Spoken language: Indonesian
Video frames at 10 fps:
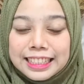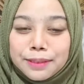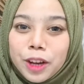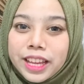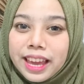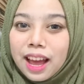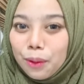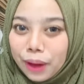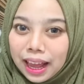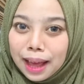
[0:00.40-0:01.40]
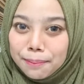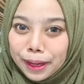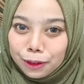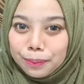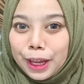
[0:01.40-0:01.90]
semuanya, welcome
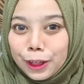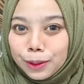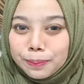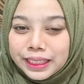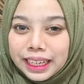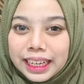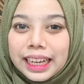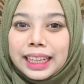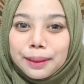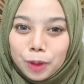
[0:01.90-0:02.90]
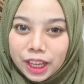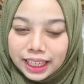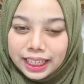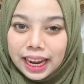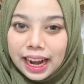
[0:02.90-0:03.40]
back to my youtube channel Ketemu
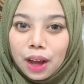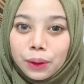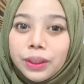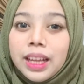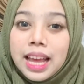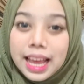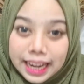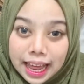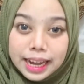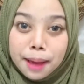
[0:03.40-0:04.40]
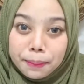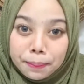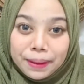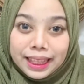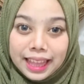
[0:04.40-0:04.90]
lagi dengan aku, Nanda
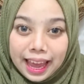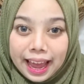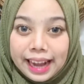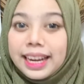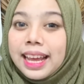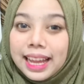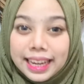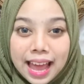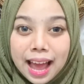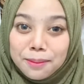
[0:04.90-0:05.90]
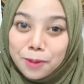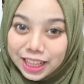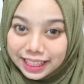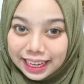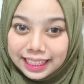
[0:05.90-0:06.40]
Pipit N Dan
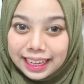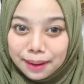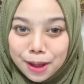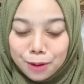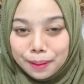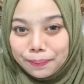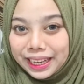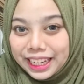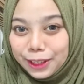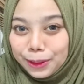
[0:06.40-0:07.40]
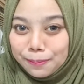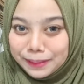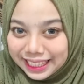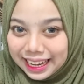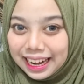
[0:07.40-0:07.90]
buat kalian yang baru mampir di youtube
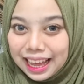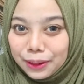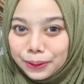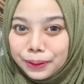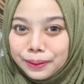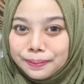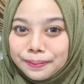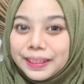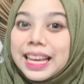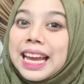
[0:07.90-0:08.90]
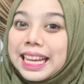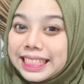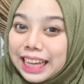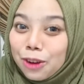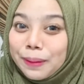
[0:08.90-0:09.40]
channel aku
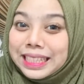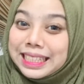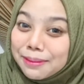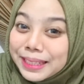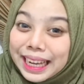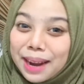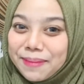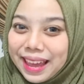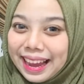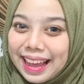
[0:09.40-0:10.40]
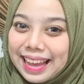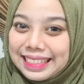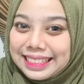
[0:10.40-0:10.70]
Jangan lupa di subscribe ya guys